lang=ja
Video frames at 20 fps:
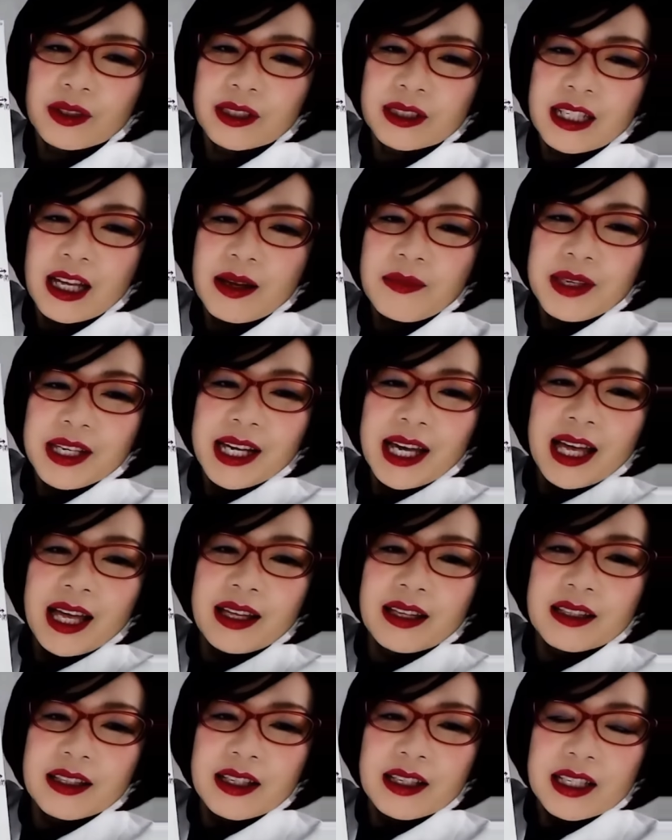波が、
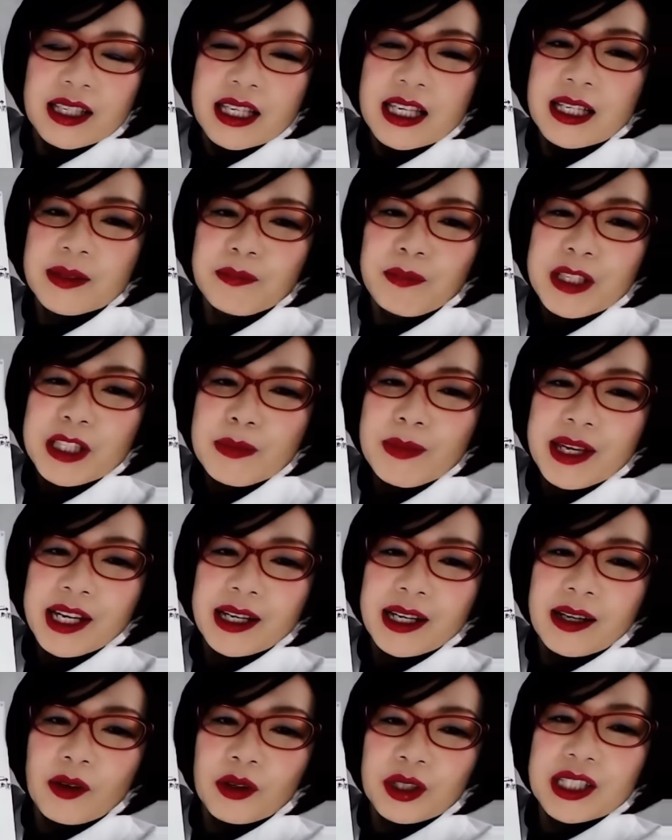一発目
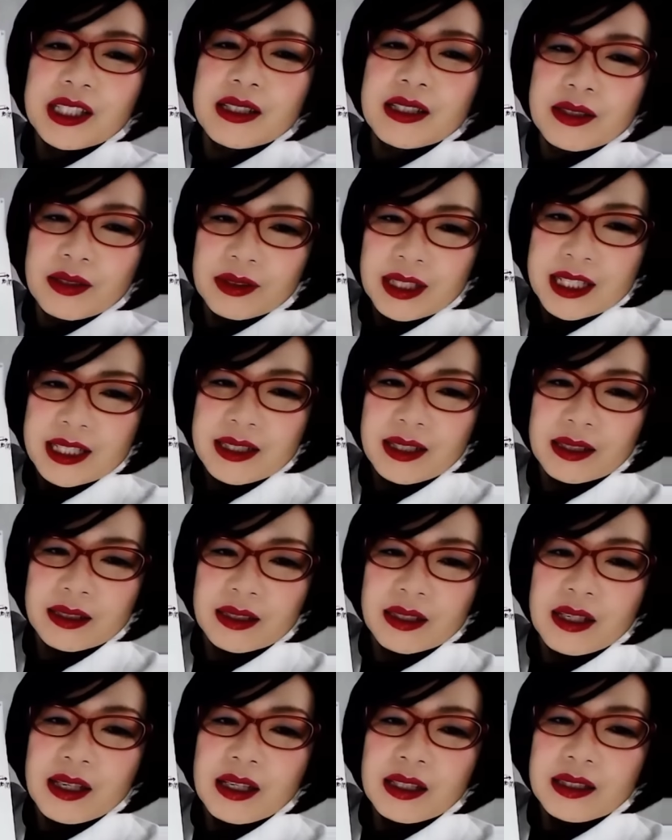が大きいんですよ、確か
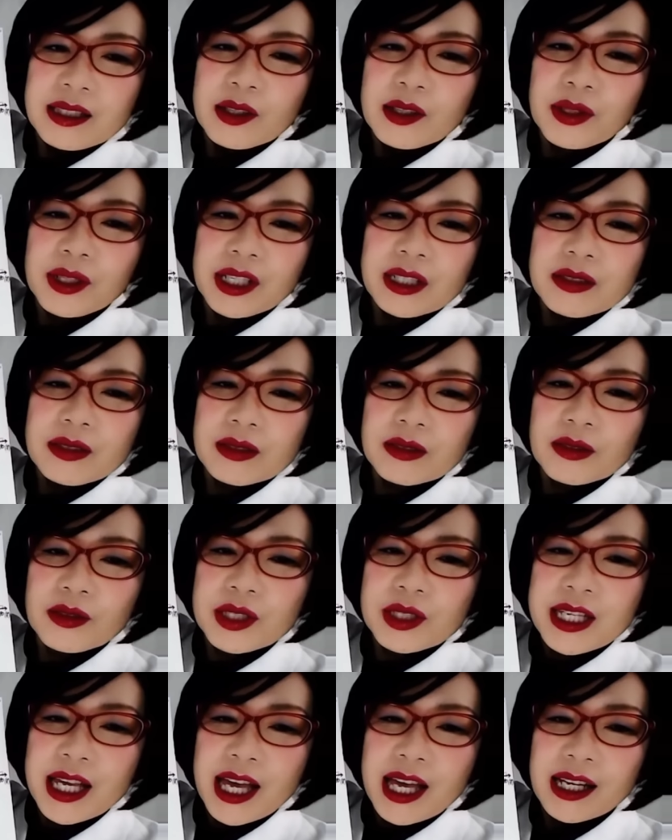に。でこれが少
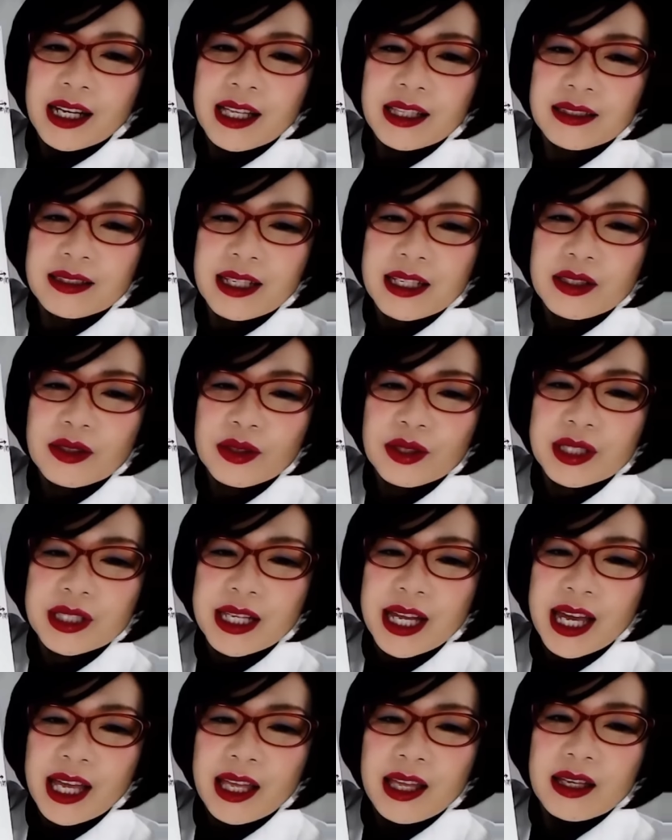し上がってそし
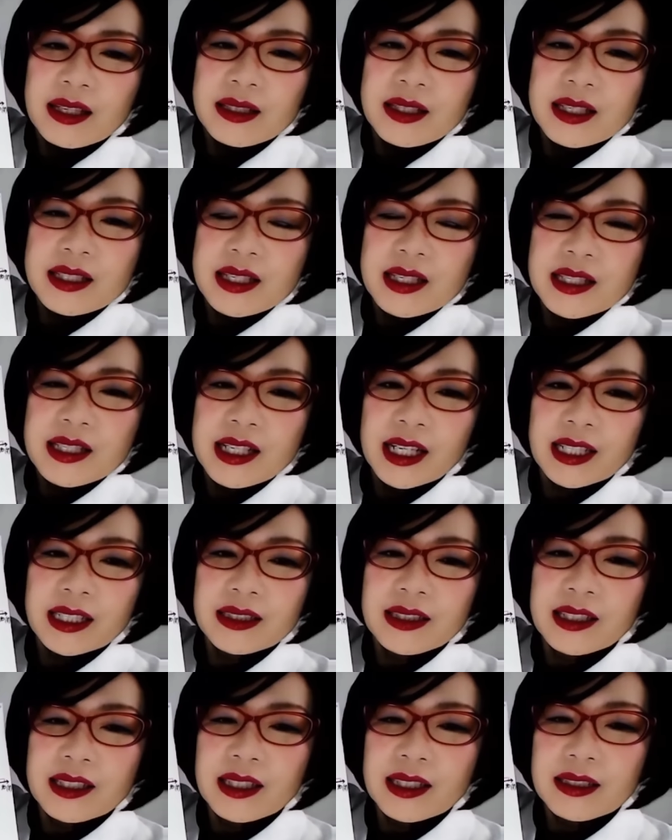て妊娠しな
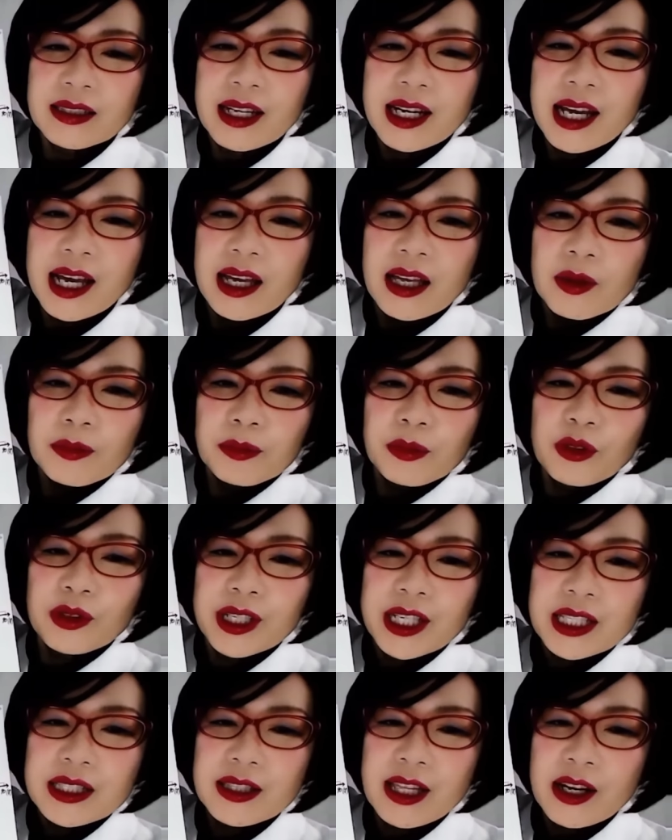かったんだったら
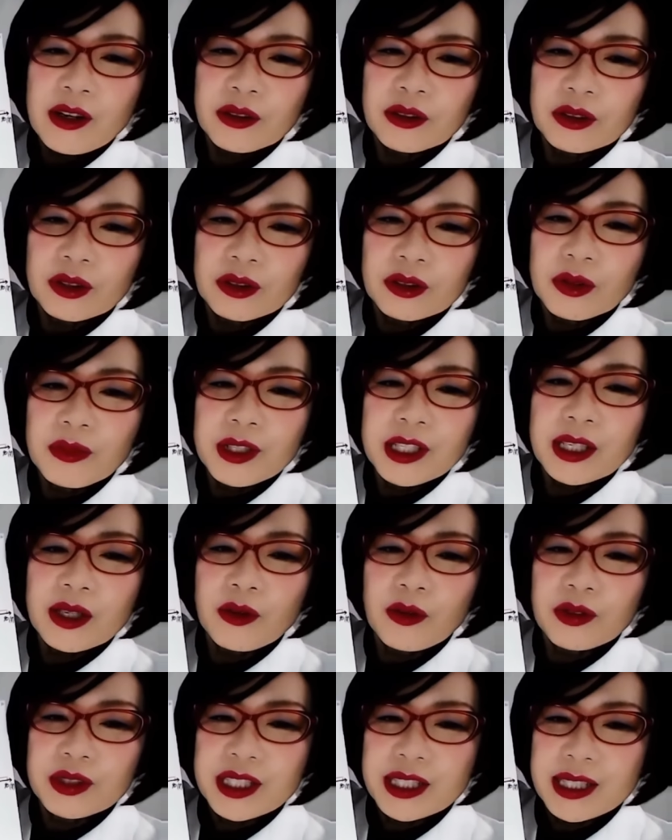プロゲステロンとともに
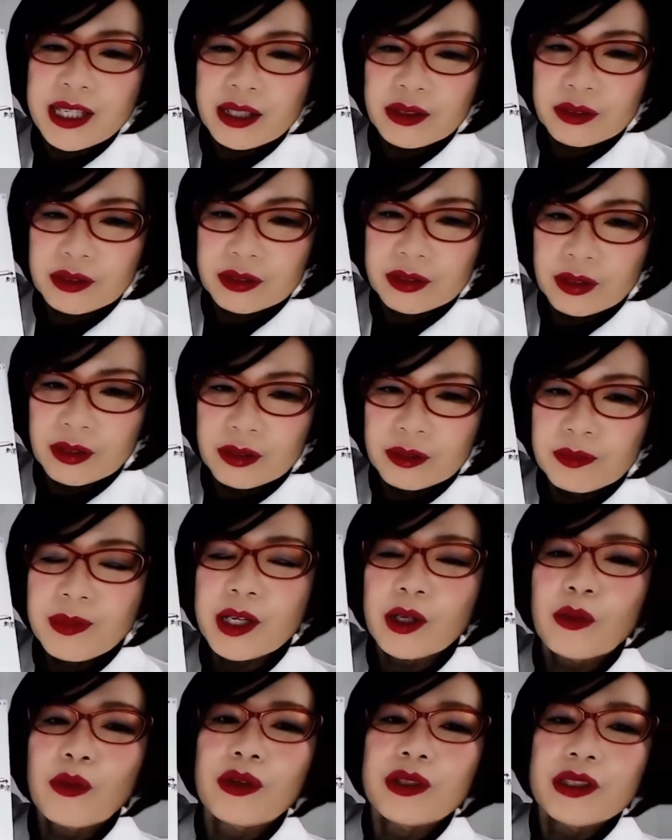落ちてくると、
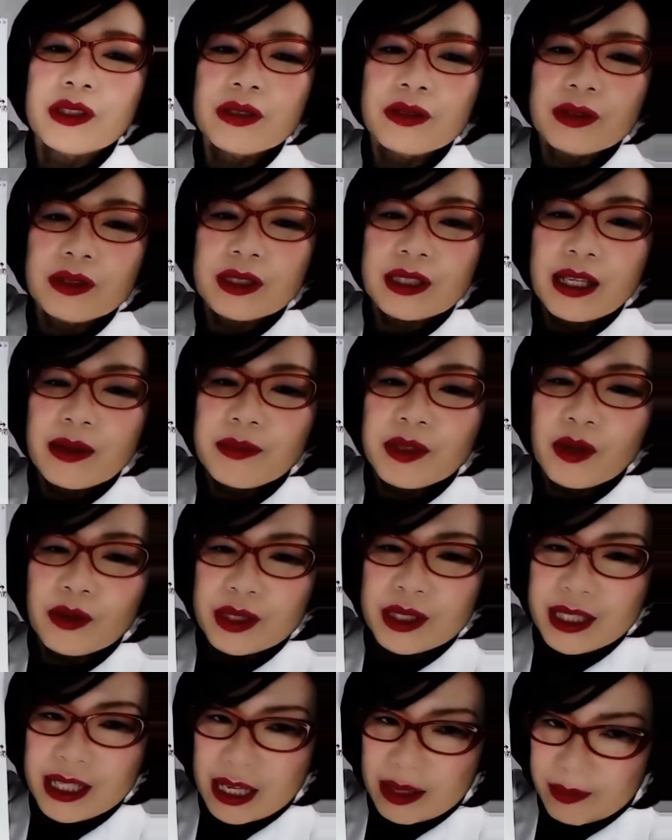まあ、こういう波を
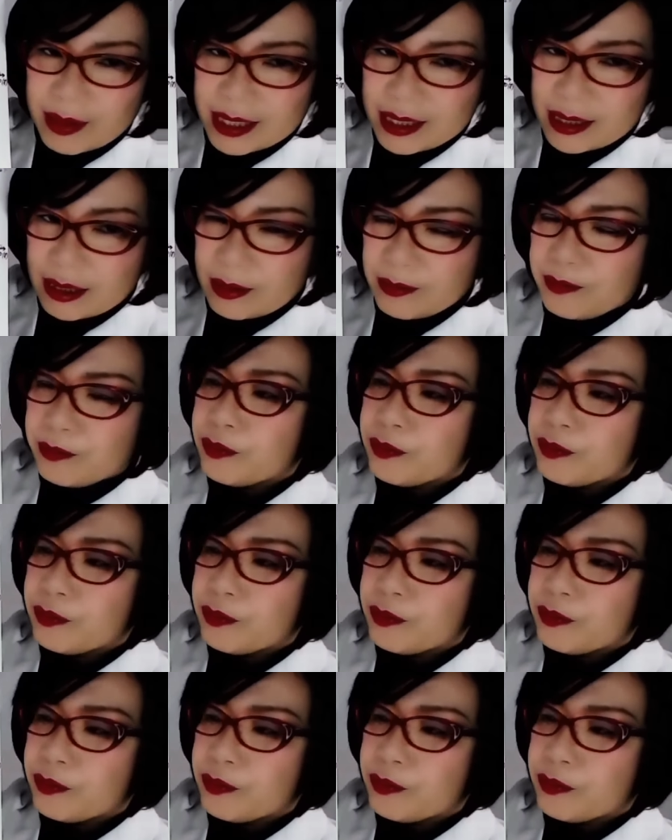しています。